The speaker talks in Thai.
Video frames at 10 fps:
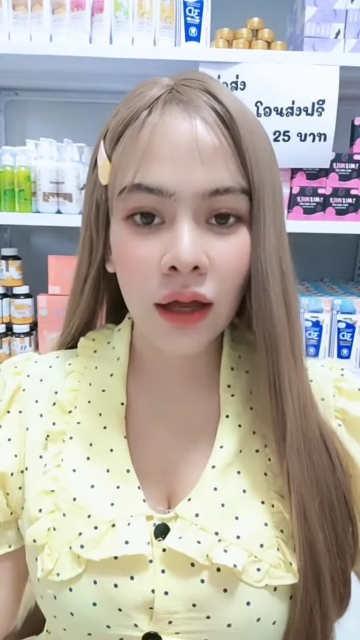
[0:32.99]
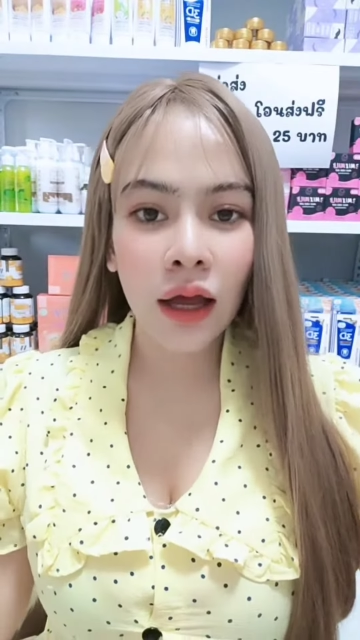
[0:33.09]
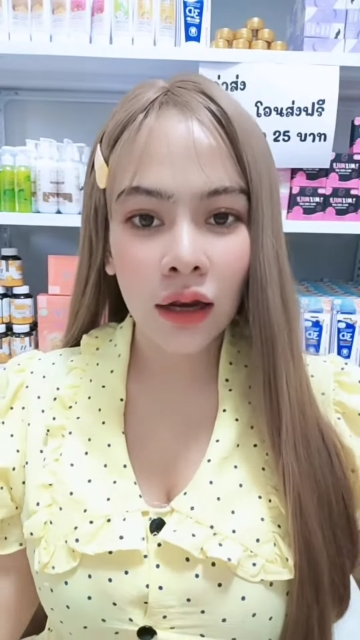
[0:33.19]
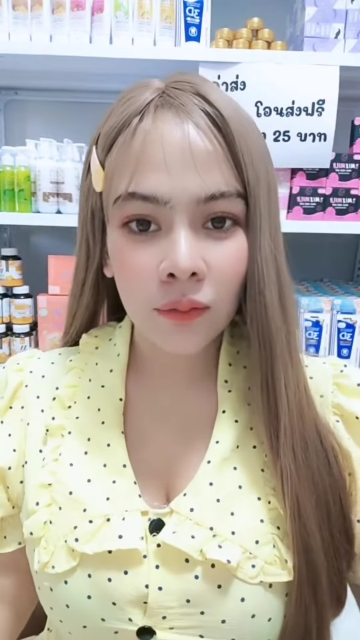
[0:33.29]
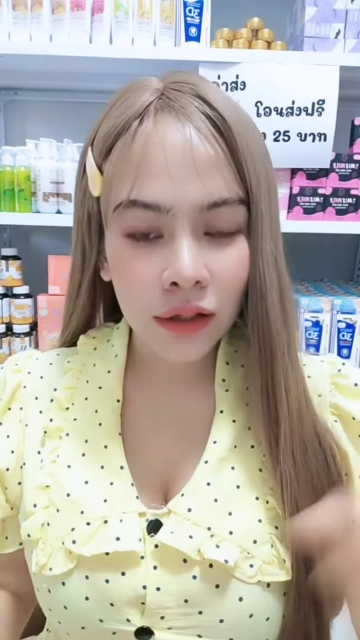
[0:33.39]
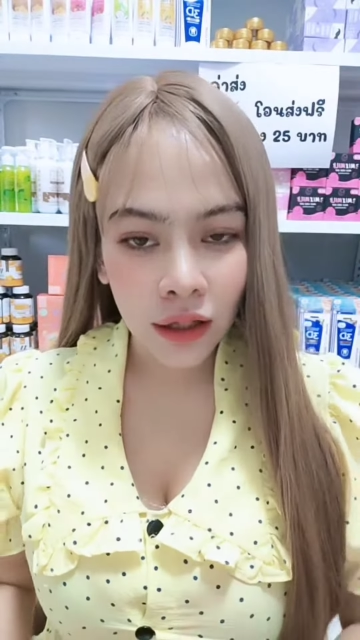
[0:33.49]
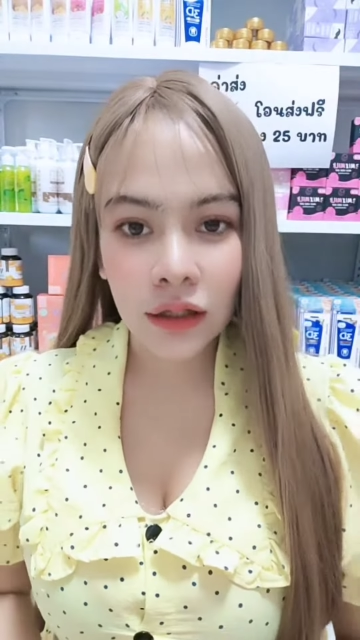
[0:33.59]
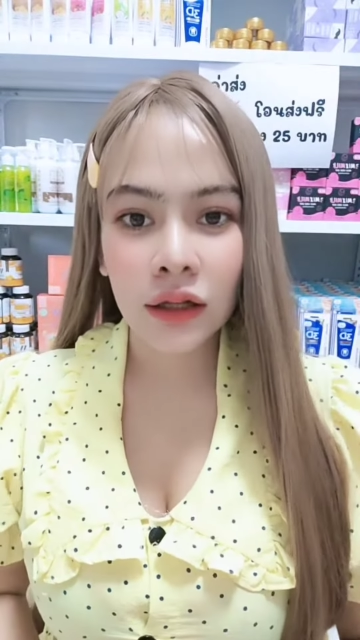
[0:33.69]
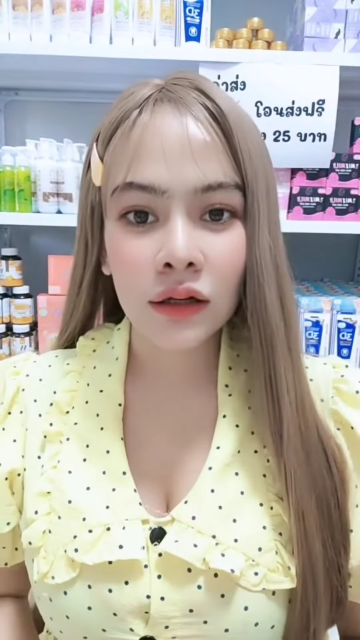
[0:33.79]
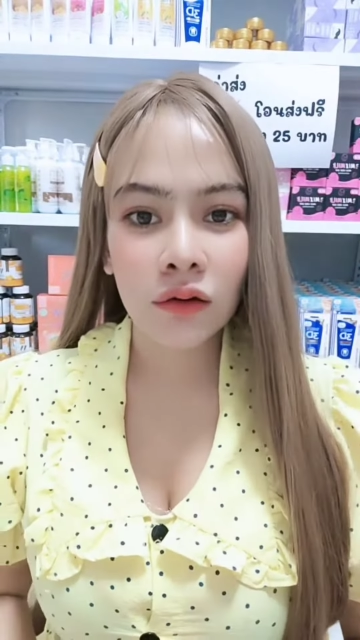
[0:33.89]
เราไปเทส
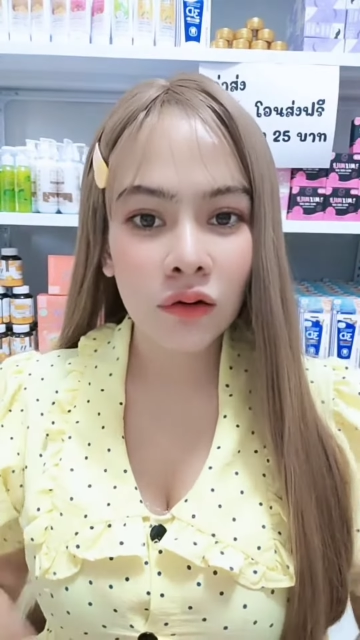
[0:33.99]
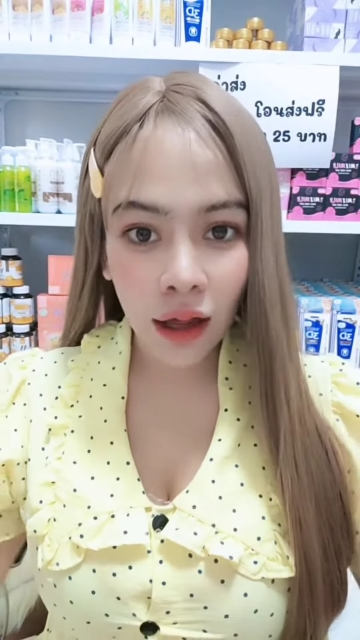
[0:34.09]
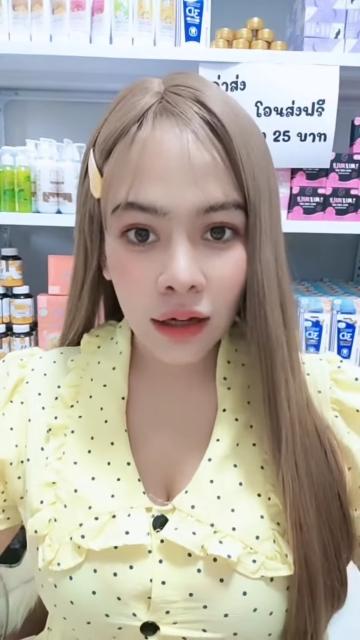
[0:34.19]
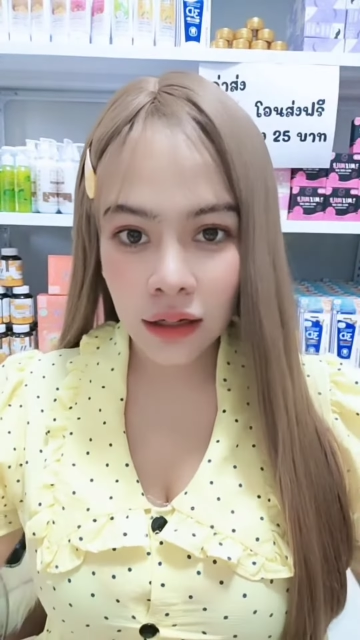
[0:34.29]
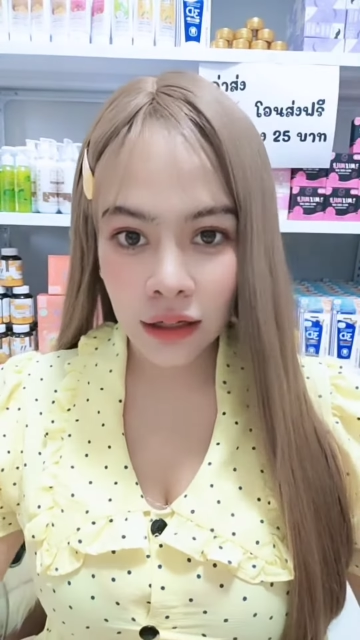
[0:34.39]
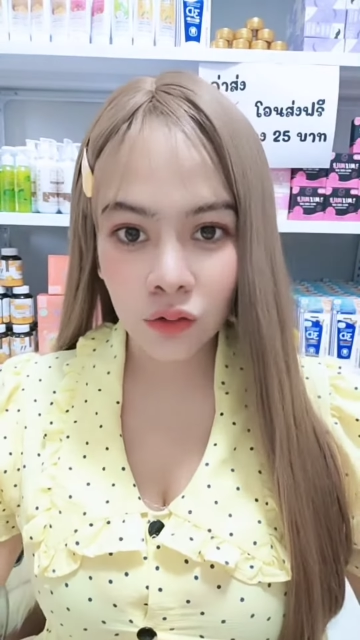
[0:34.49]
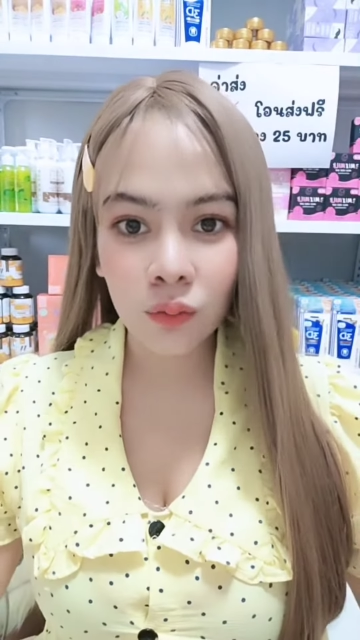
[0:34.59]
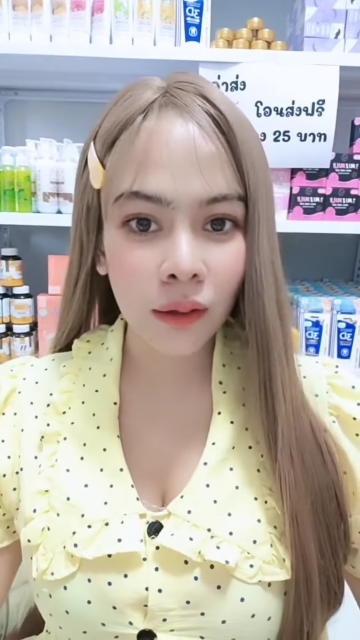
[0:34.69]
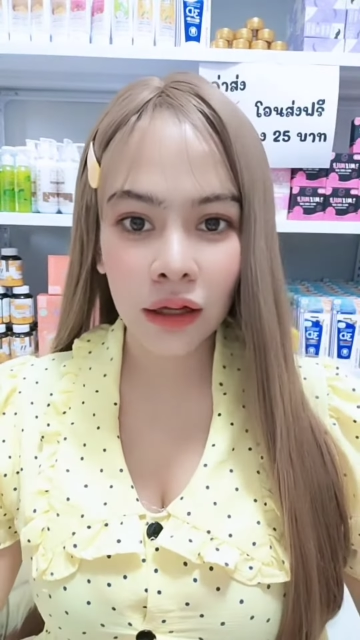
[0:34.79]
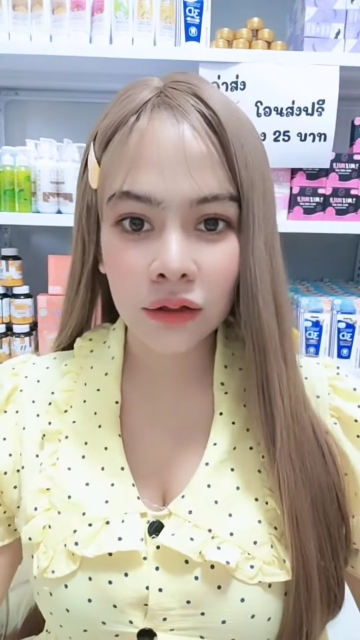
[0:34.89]
แล้วก็หน้าเละตุ้ง
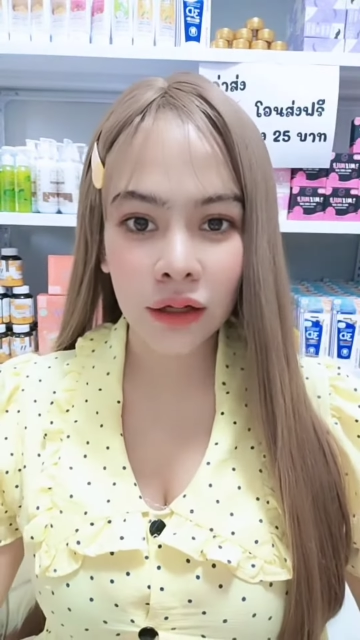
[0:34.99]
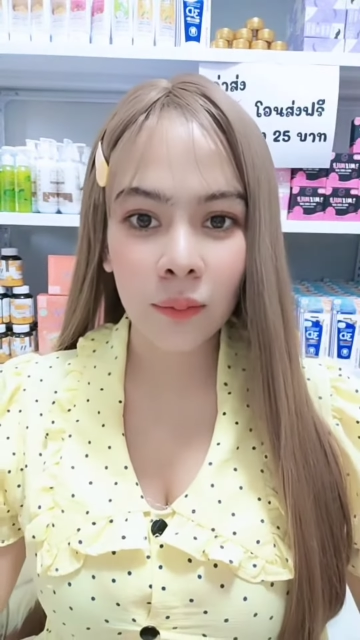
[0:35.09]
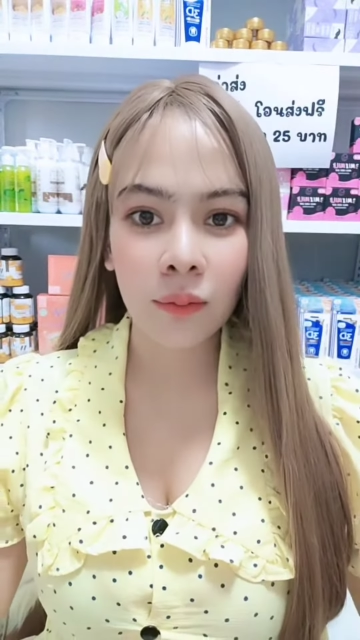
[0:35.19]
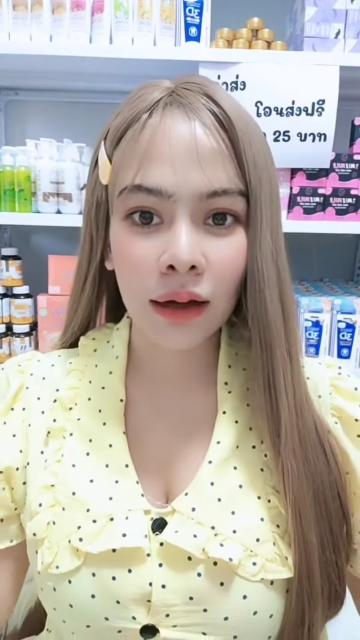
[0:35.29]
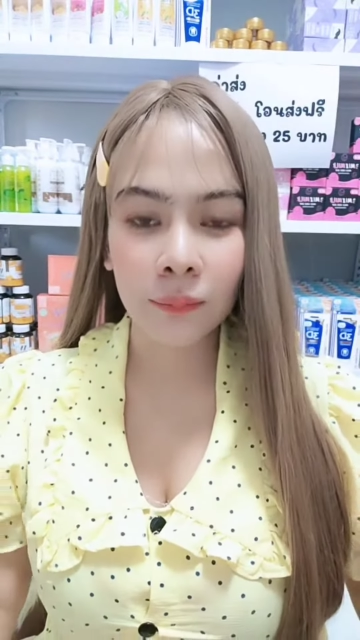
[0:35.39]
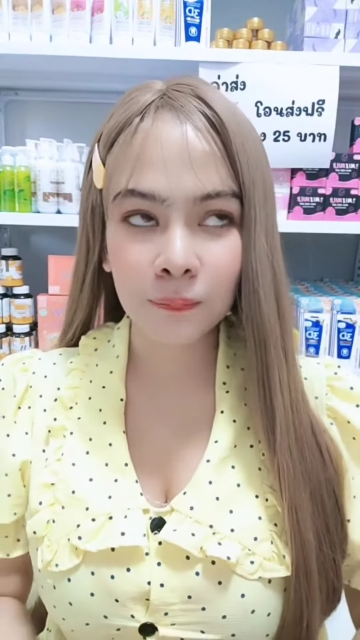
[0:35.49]
เป๊ะเลยนะประมาณ